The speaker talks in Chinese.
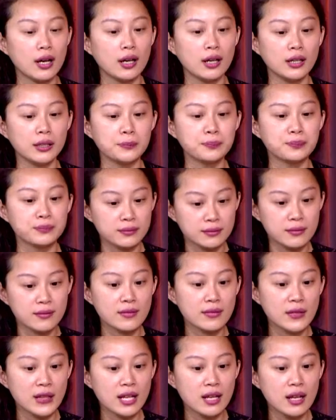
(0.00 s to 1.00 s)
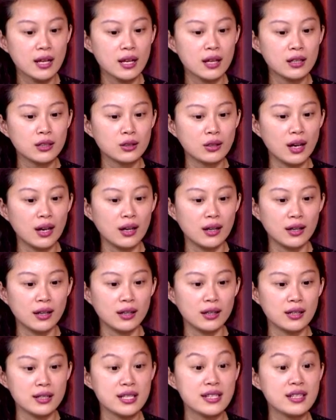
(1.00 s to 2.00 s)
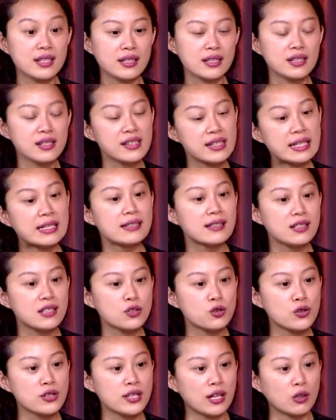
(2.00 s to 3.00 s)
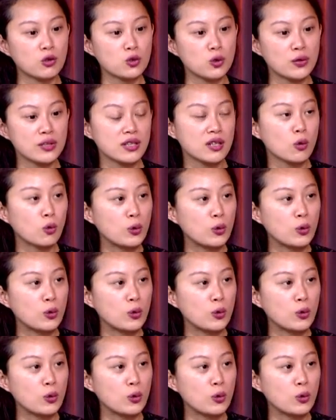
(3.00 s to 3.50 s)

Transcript: 呃呃心思去想说这个